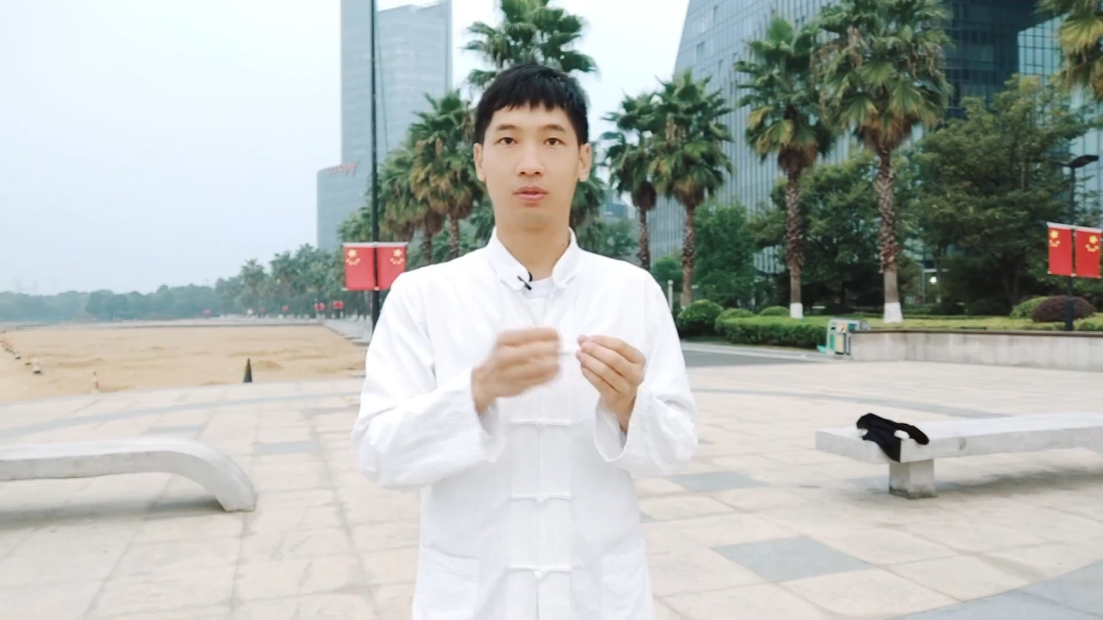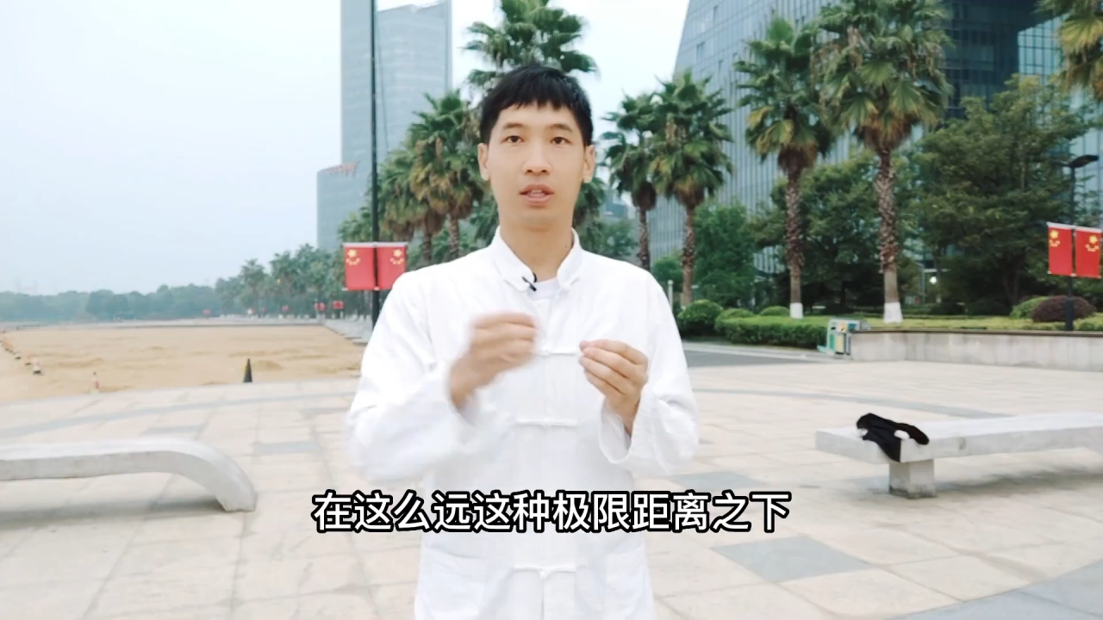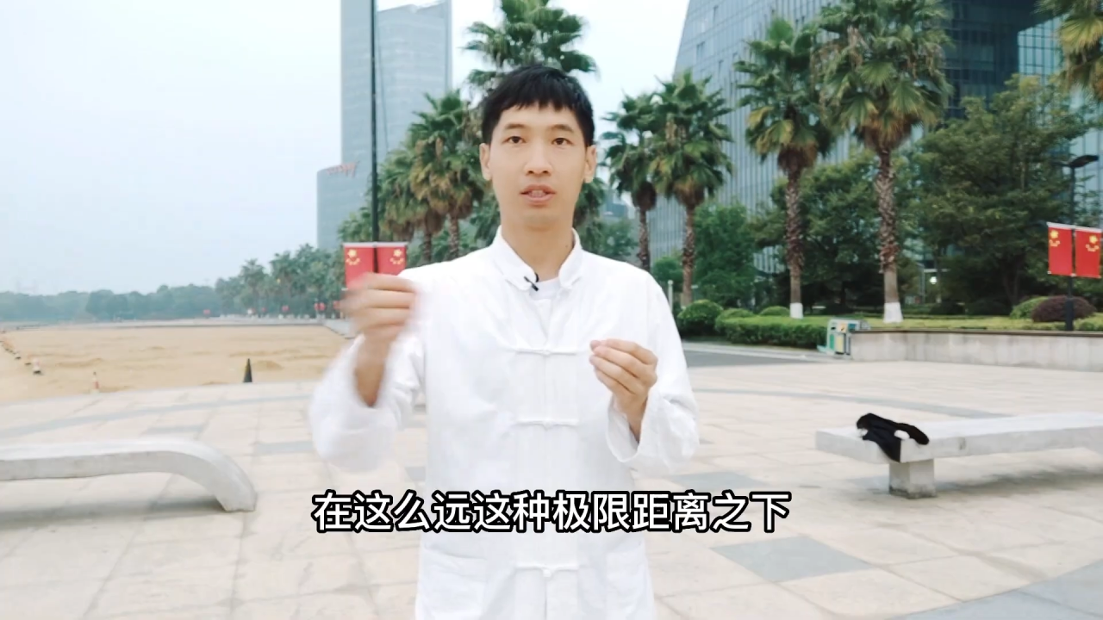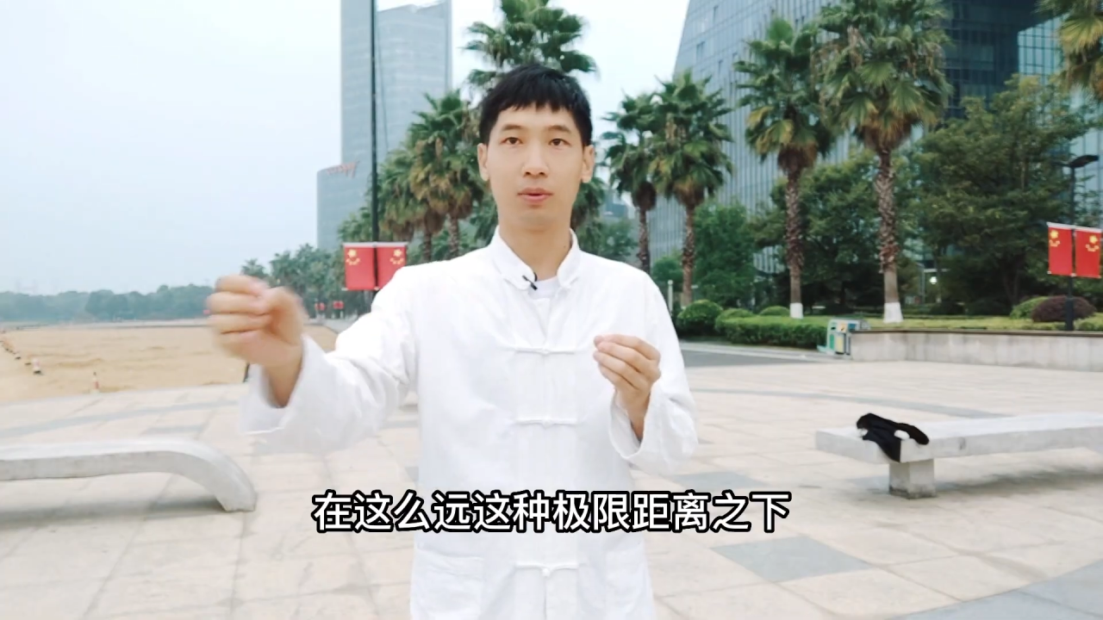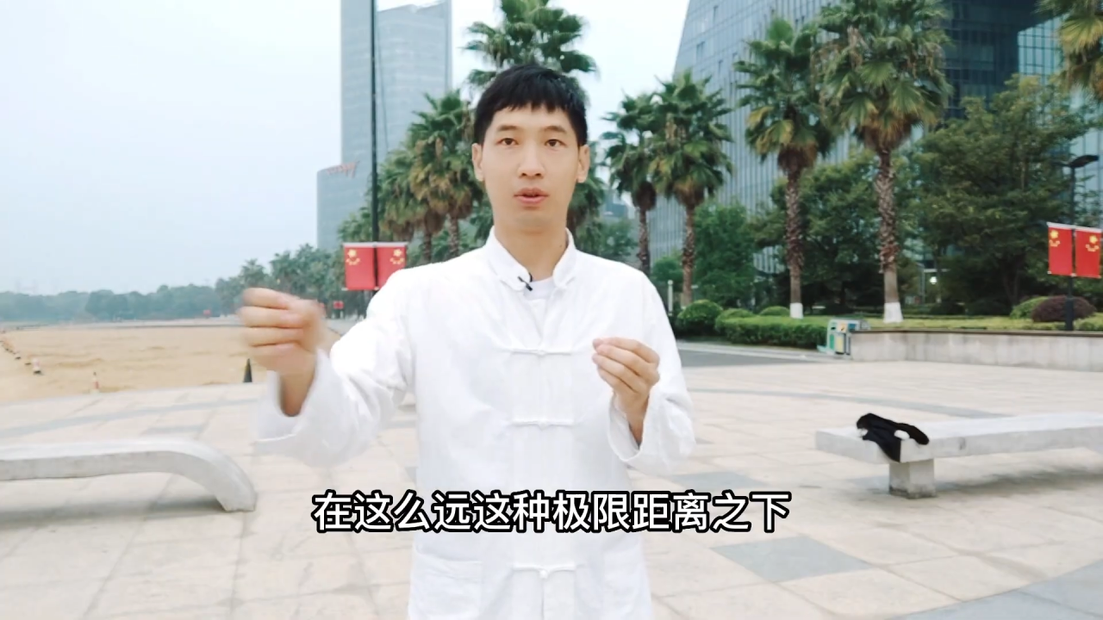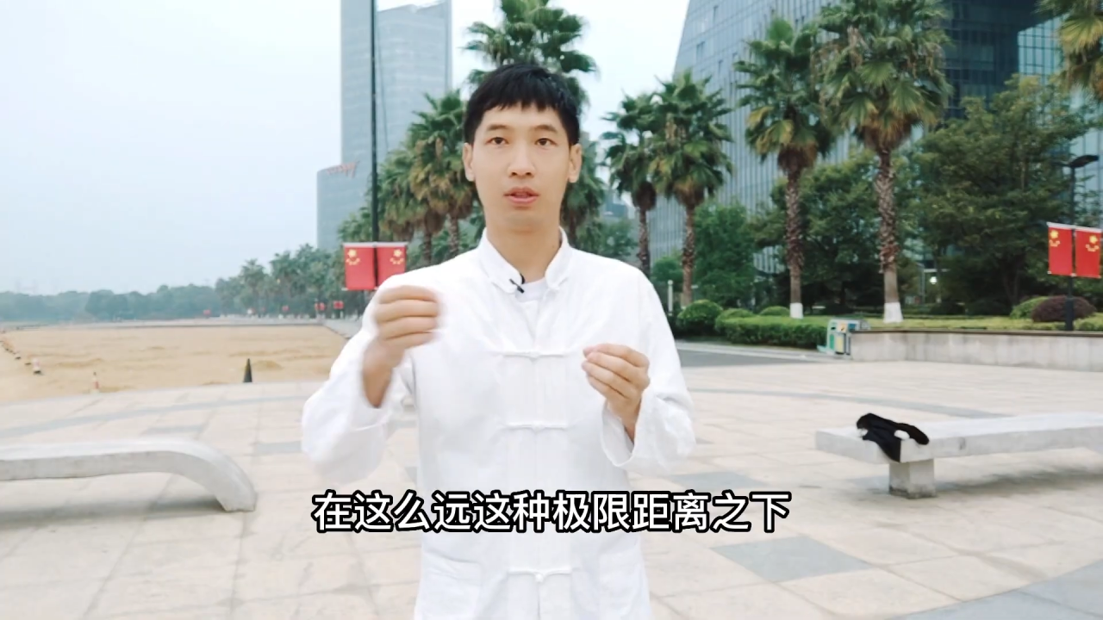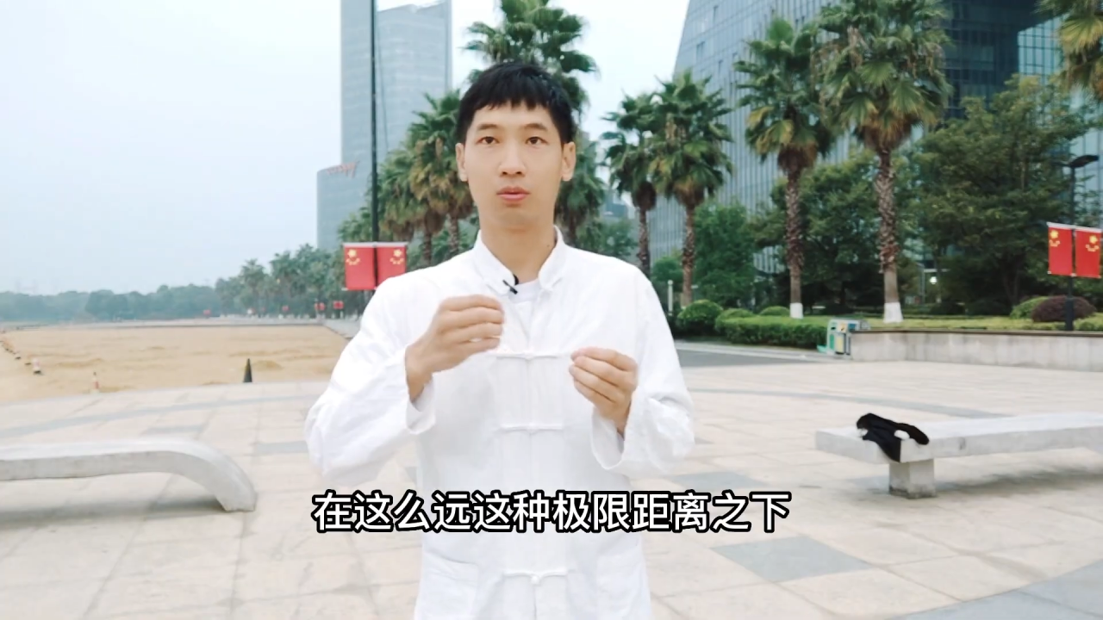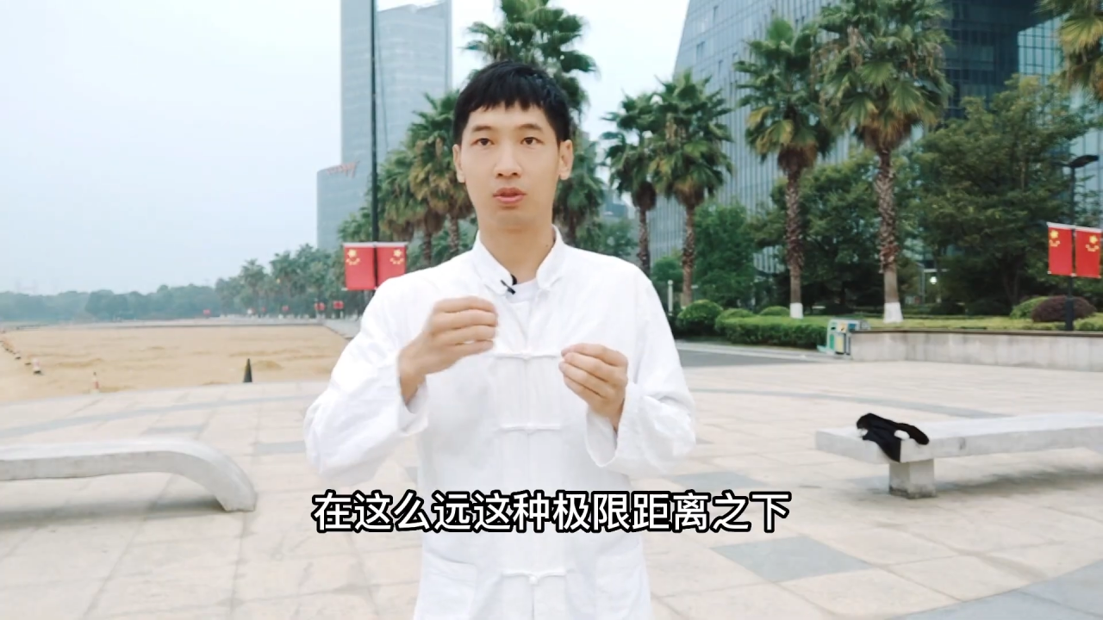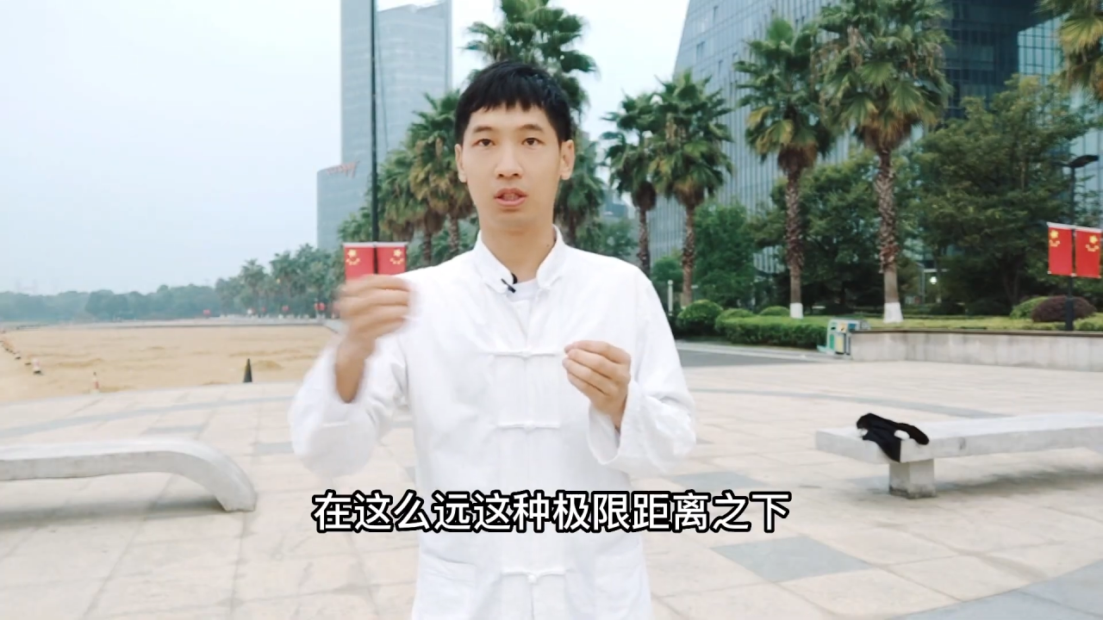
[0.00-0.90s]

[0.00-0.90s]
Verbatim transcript: 在这么远的这种